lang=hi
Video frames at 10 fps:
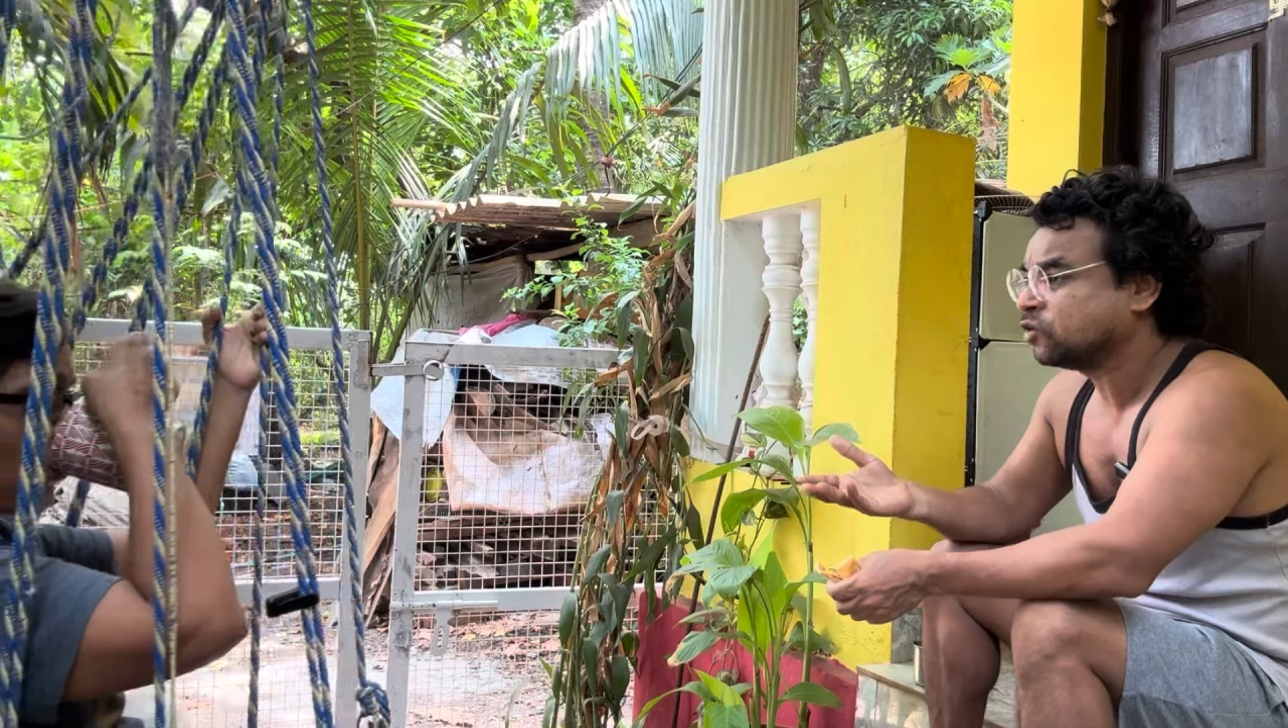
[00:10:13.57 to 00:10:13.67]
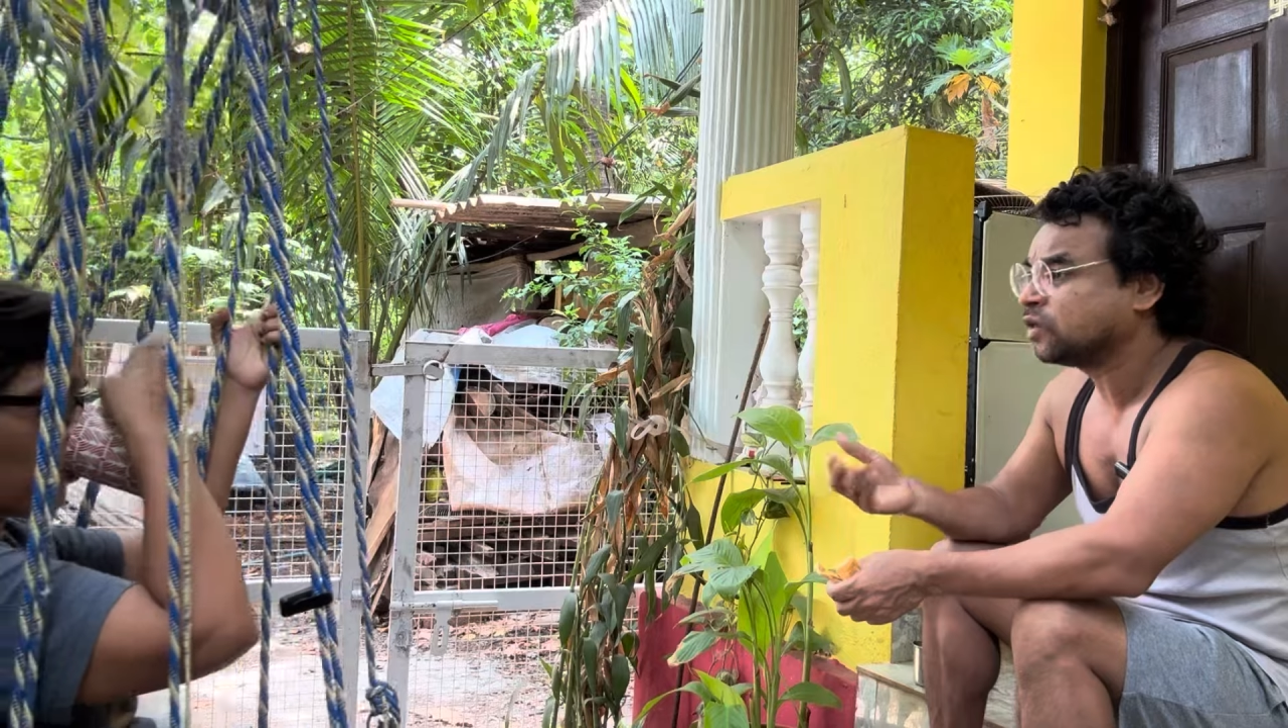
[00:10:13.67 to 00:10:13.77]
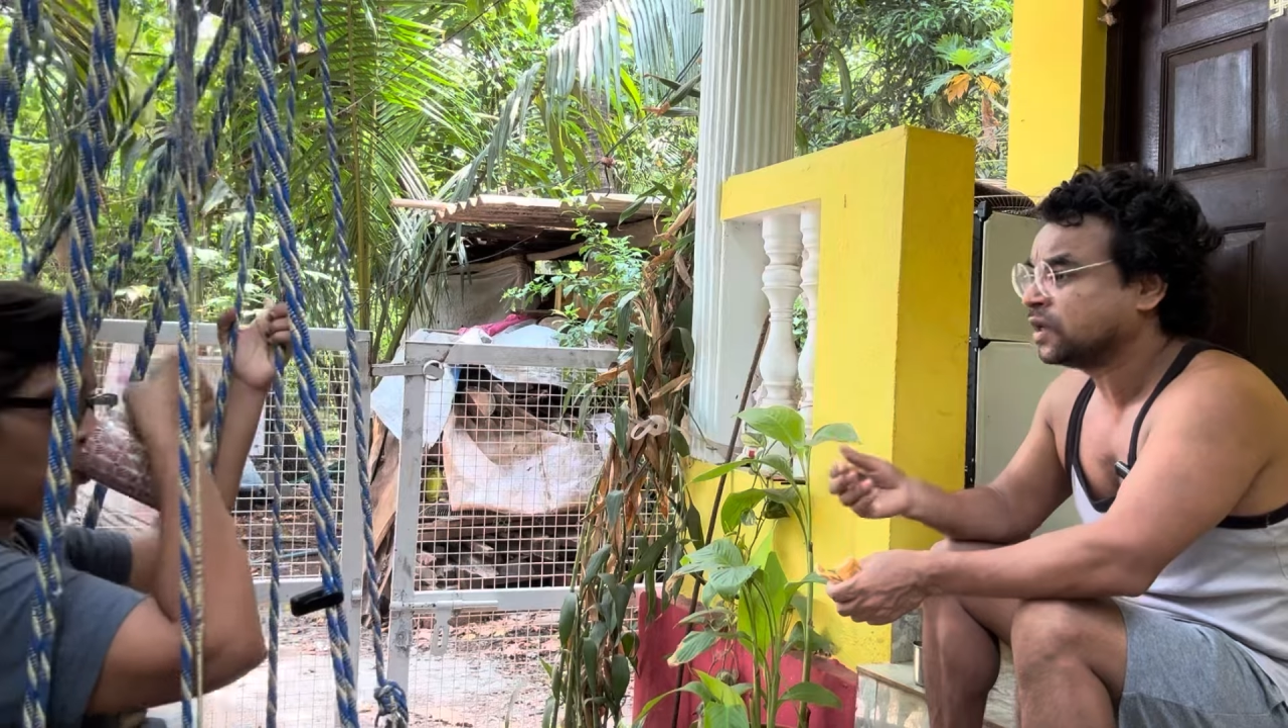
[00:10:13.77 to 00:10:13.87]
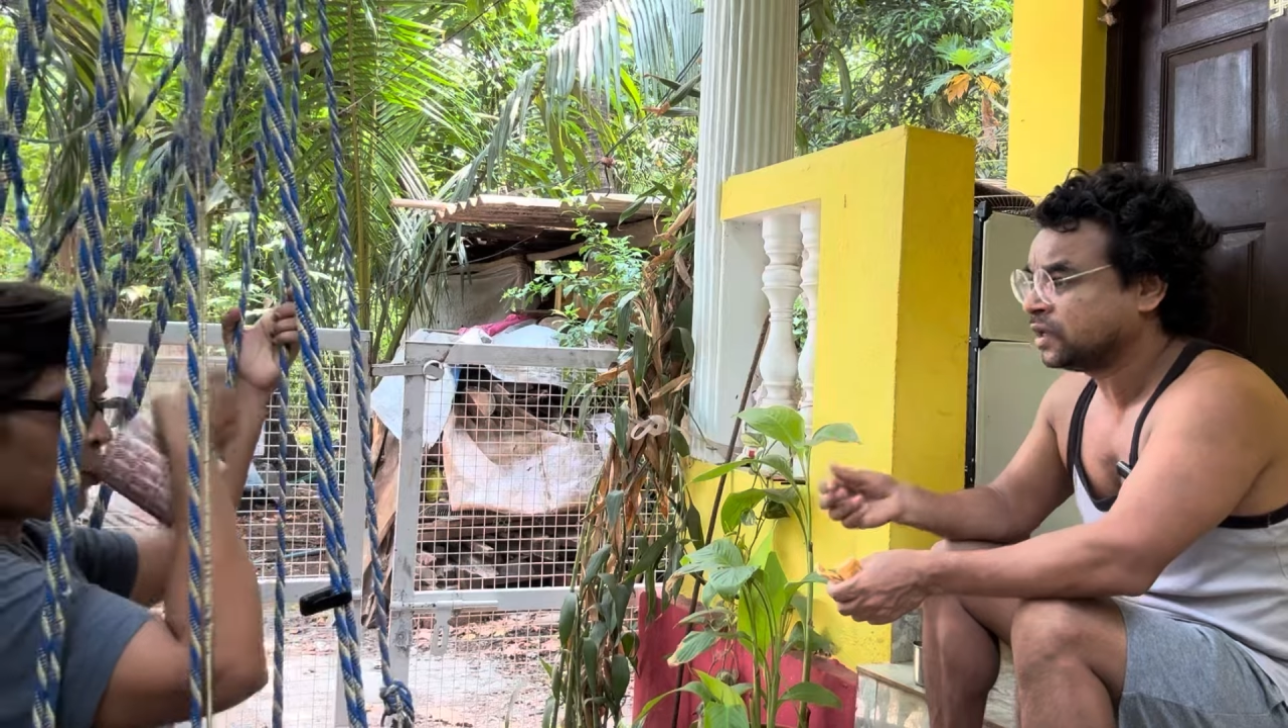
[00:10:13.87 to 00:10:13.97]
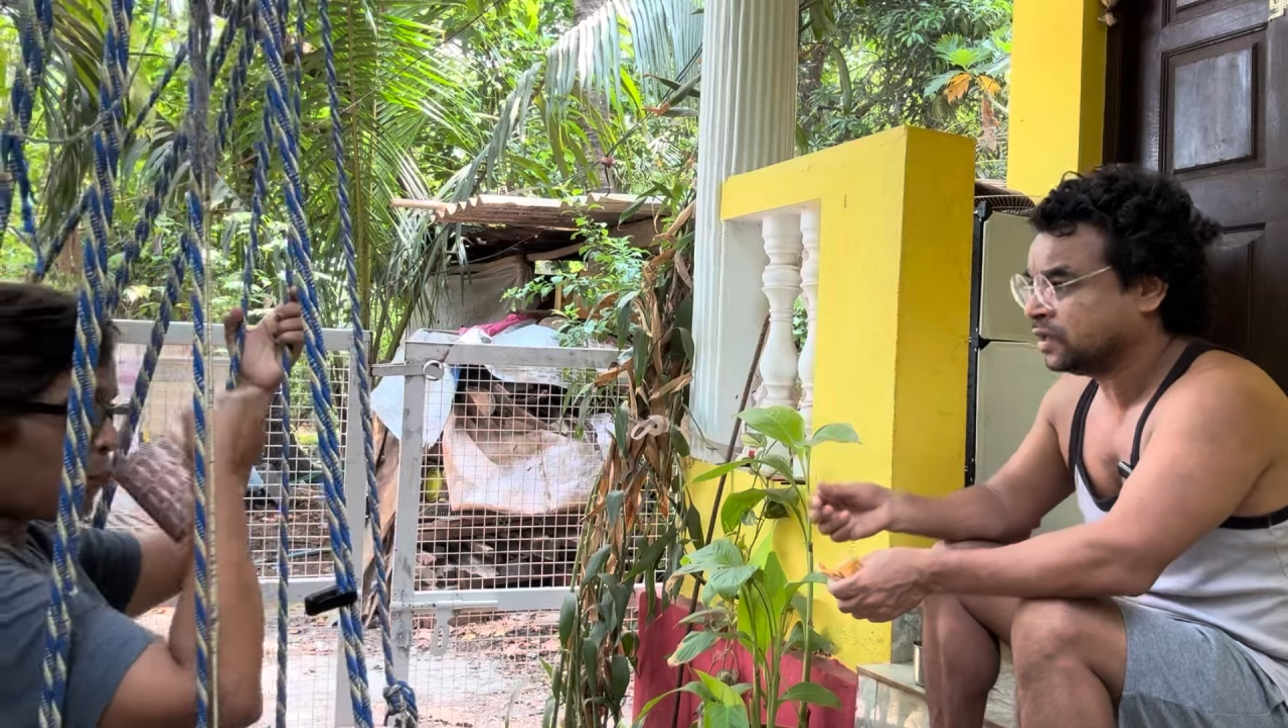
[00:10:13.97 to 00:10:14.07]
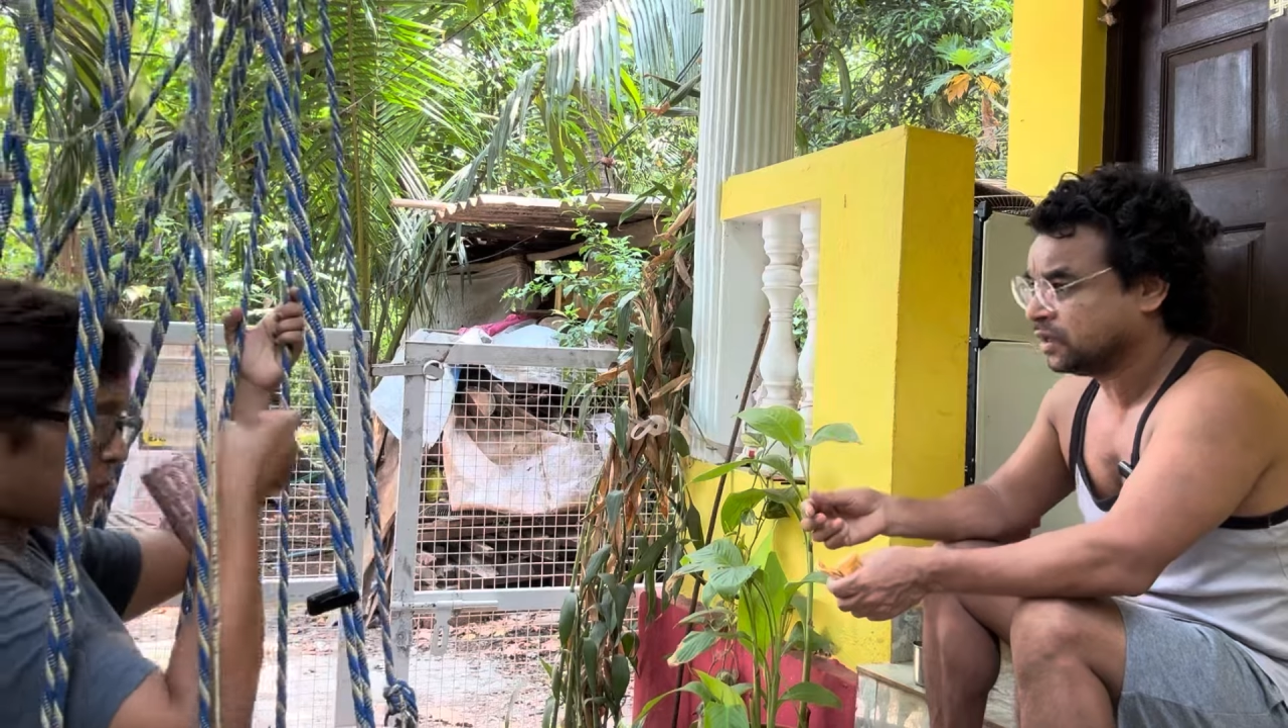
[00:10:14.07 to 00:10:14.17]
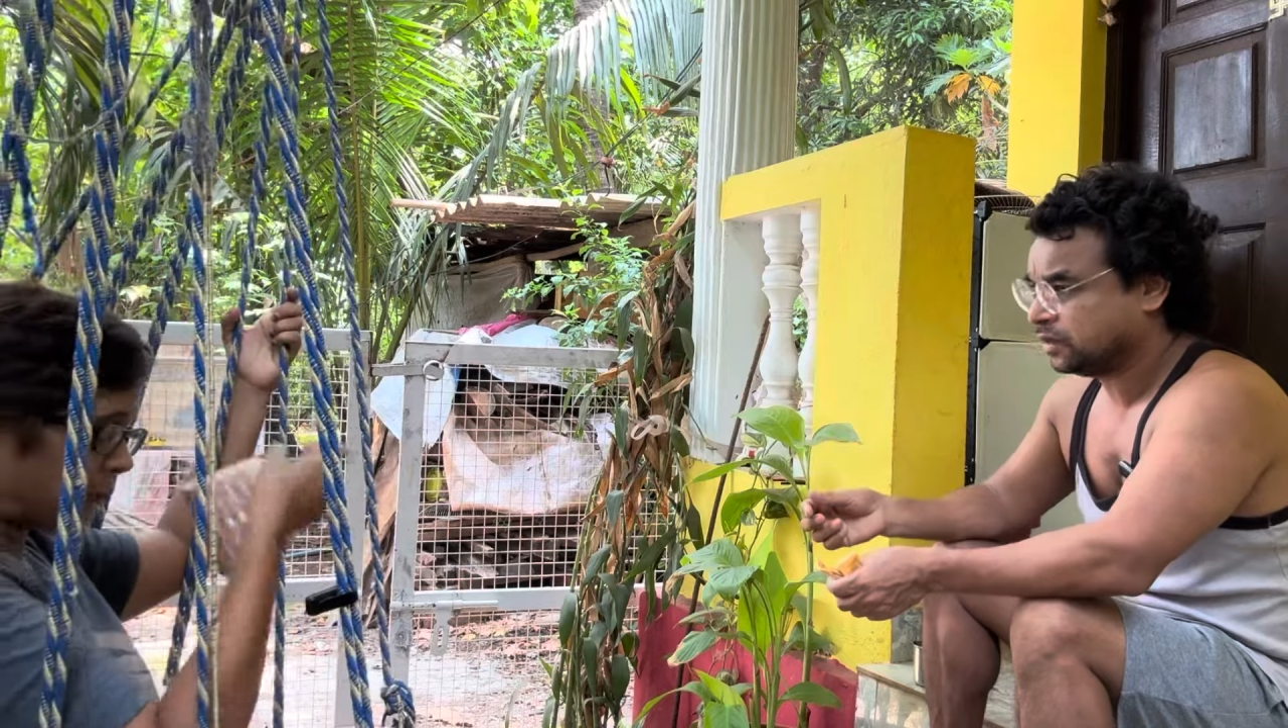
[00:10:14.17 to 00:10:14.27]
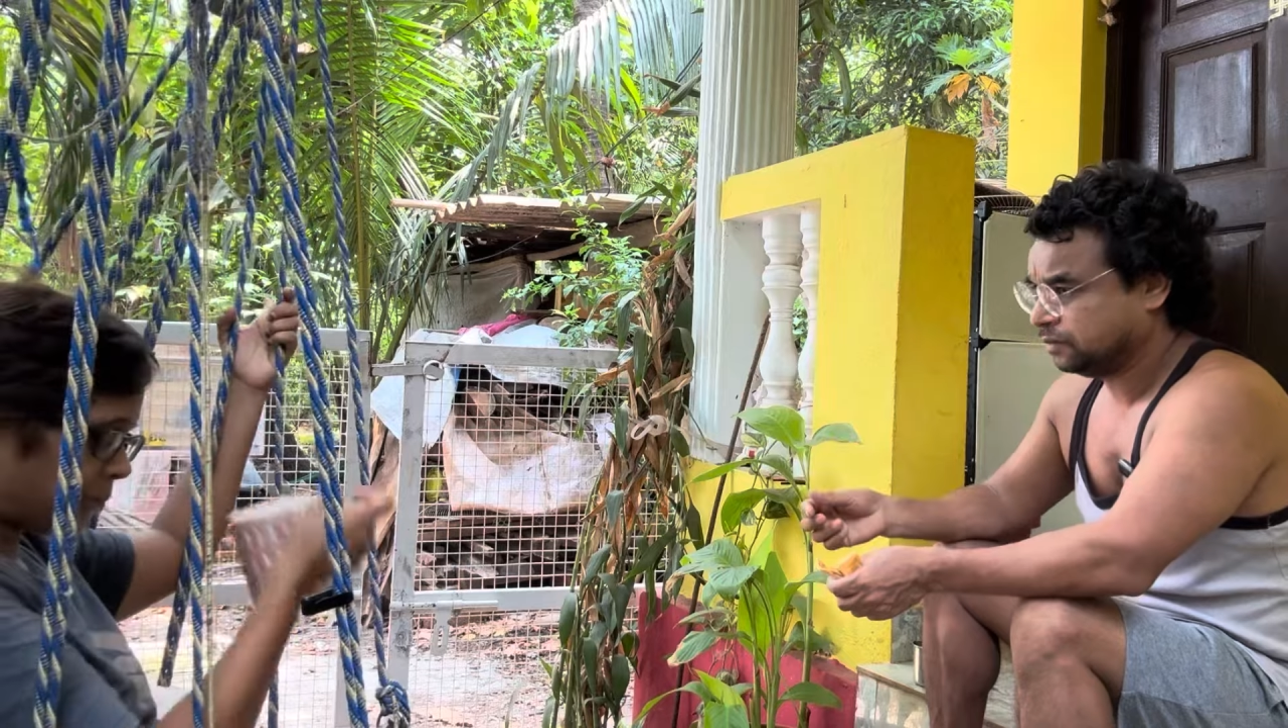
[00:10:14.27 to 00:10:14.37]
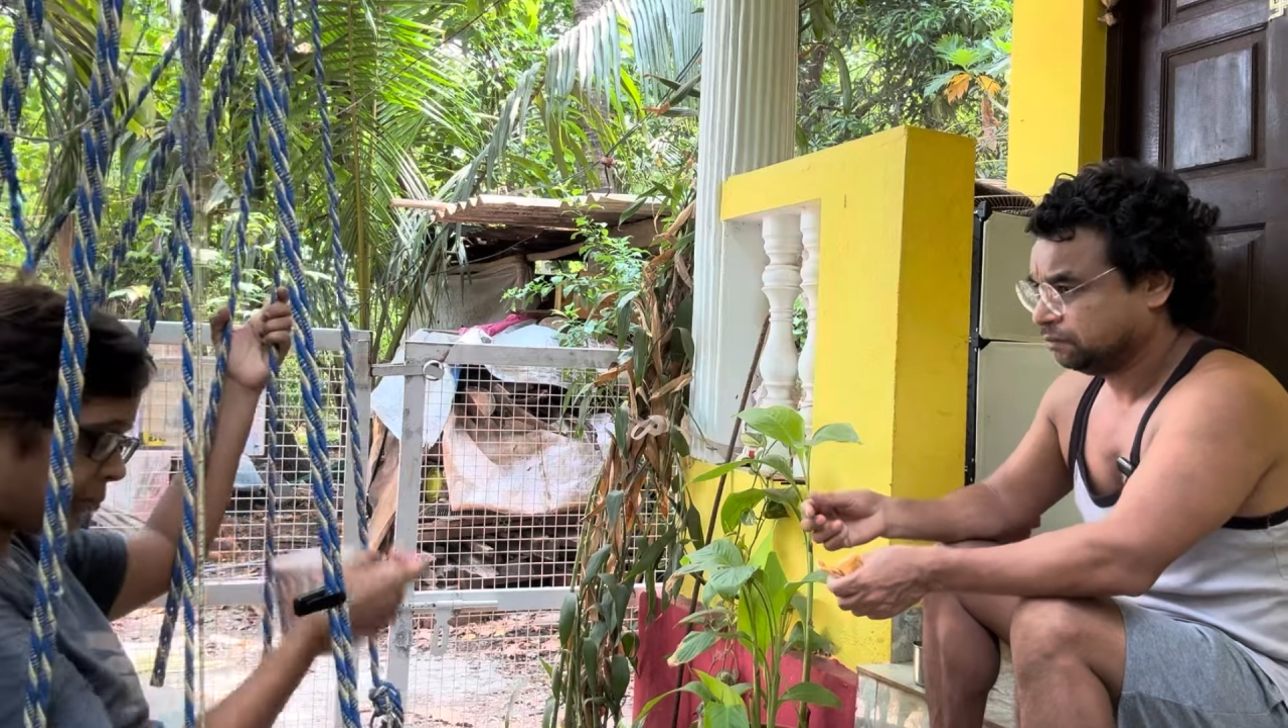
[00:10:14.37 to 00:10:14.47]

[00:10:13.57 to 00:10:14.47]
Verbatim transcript: क्यों कैरी किया